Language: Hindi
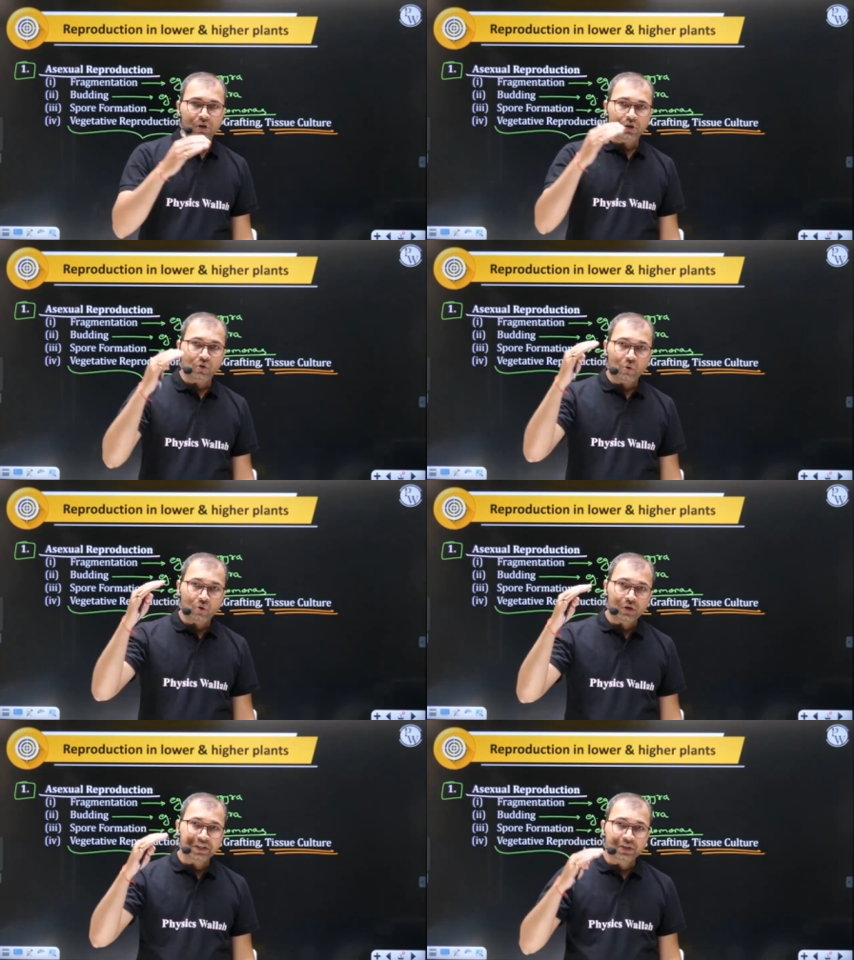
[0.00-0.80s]

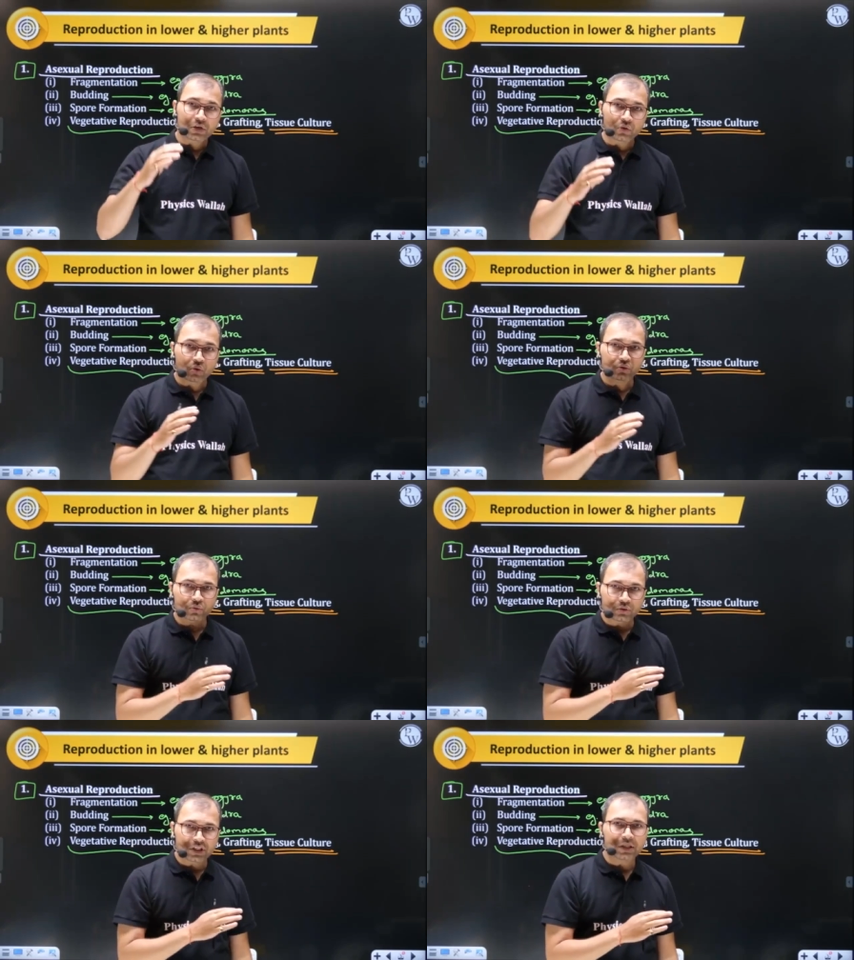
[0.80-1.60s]
नोड इंटर नोड्स
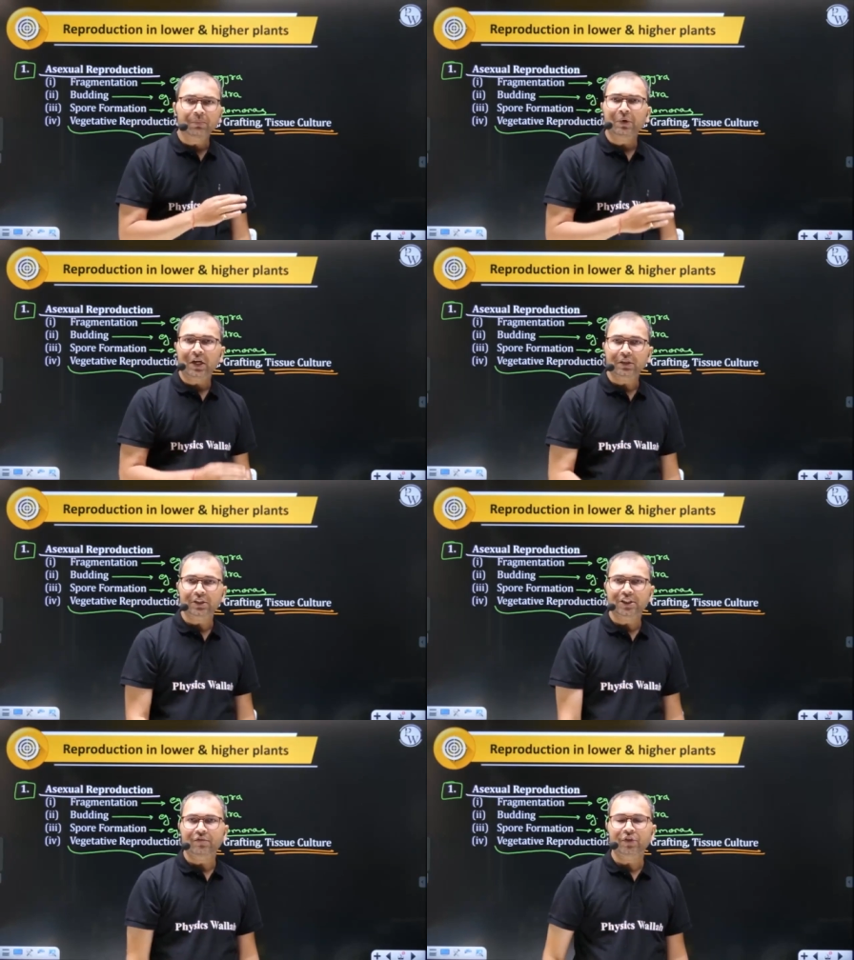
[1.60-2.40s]
होते हैं ना प्लांट के
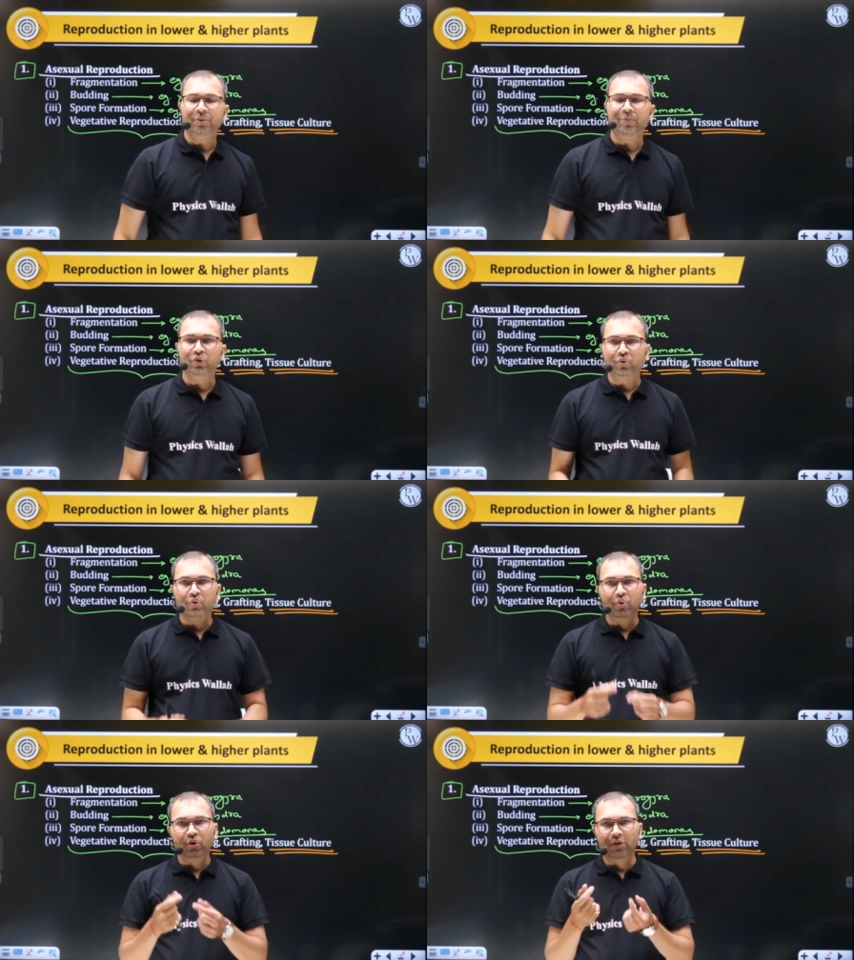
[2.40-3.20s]
सरफेस पे तो
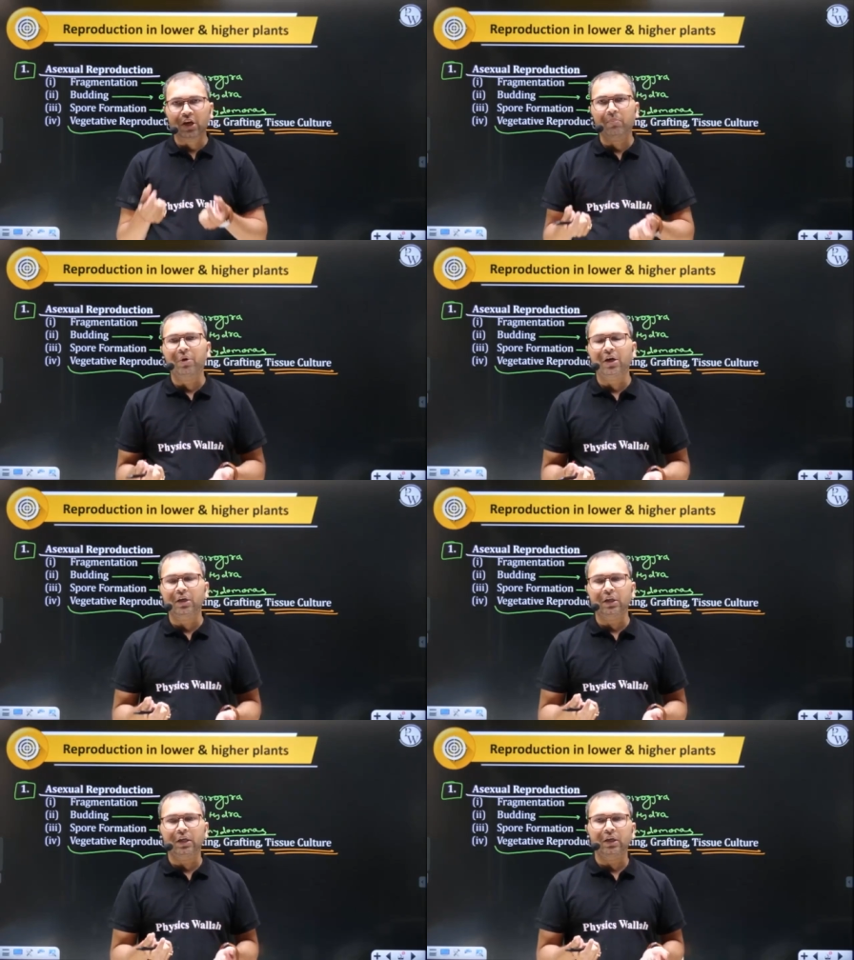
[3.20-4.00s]
नोड वाला पार्ट
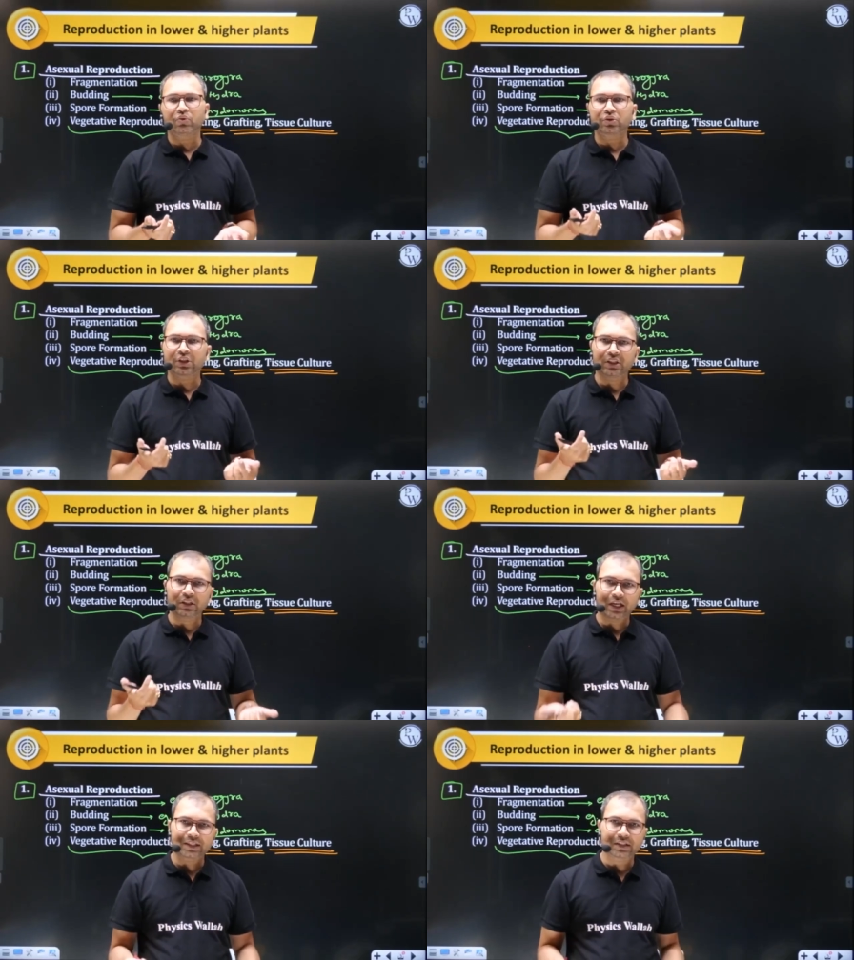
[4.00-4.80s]
लेना है उसके अंदर
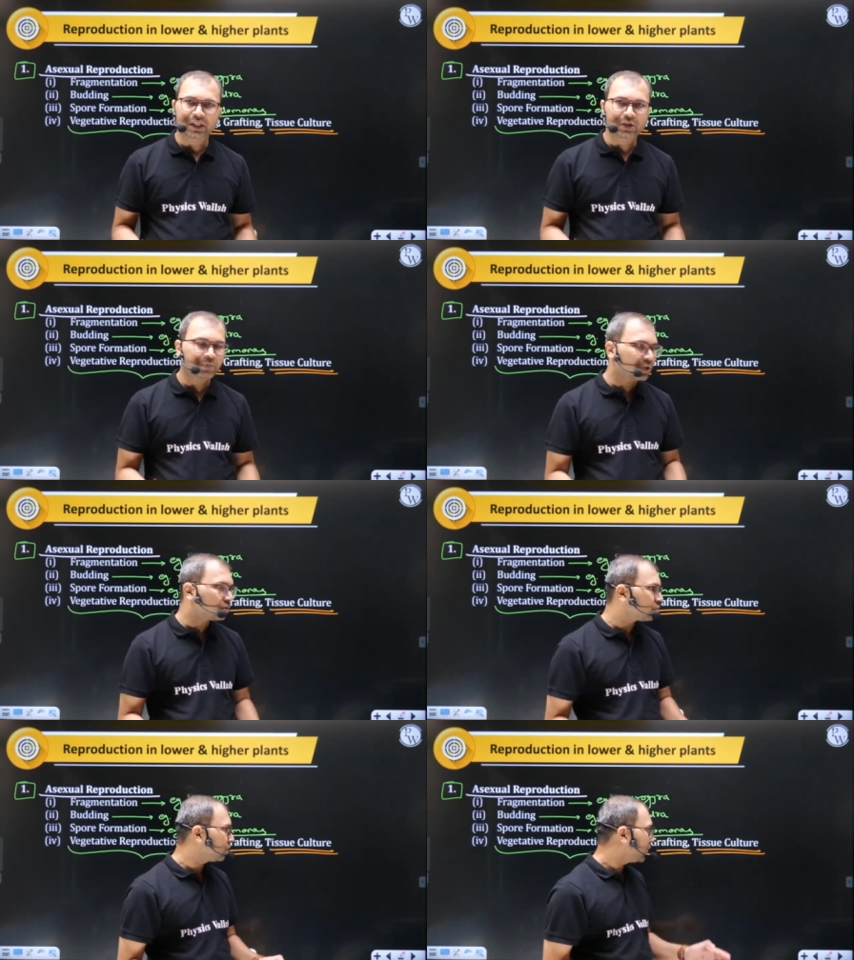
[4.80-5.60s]
एक्सिलरी बर्ड्स
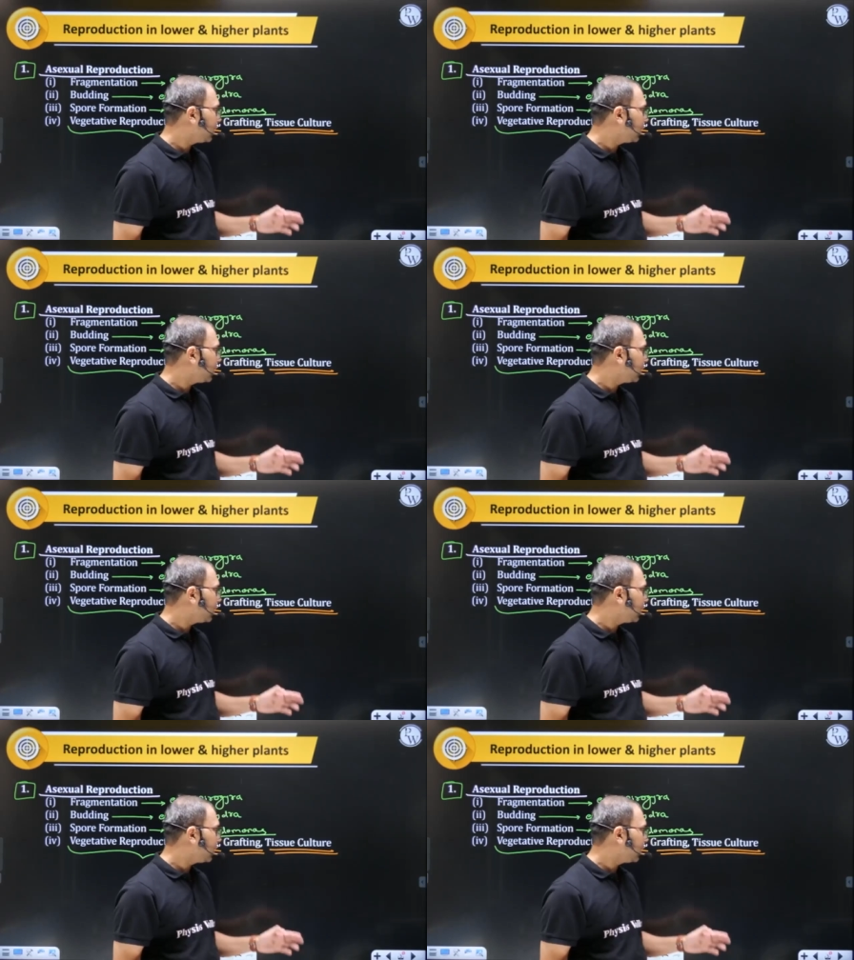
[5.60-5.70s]
होते हैं